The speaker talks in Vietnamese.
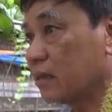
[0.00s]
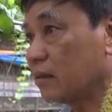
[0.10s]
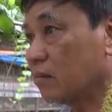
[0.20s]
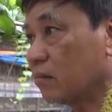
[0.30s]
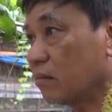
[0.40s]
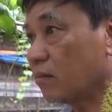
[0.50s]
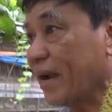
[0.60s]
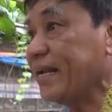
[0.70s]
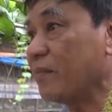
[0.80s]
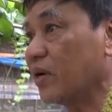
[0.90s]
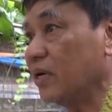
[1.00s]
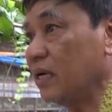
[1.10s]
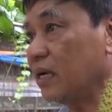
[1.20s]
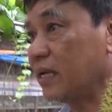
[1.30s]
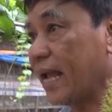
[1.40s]
và gất giống cho rất nhiều
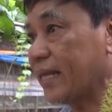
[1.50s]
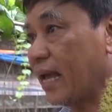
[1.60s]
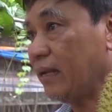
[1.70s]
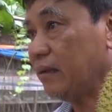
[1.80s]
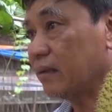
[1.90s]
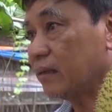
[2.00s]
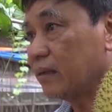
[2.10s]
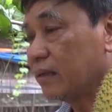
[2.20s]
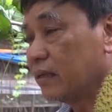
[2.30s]
tỉnh thành ở miền Tây.